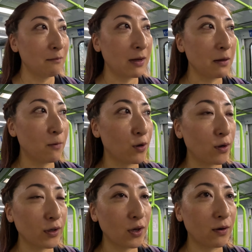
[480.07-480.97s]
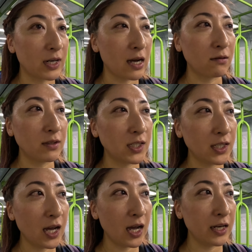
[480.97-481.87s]
まあでも今日はラウンジ
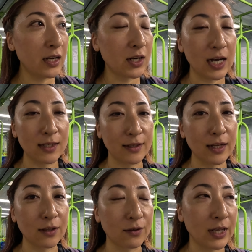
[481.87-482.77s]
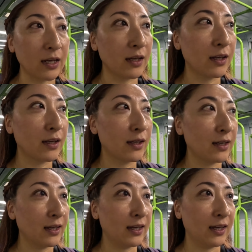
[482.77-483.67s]
に入れるはずなので
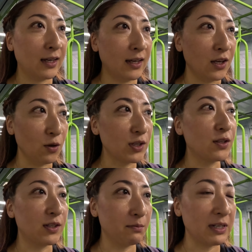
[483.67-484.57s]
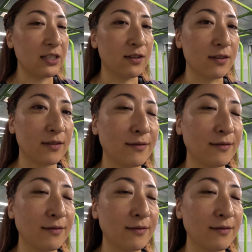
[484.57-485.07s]
よしとしましょう。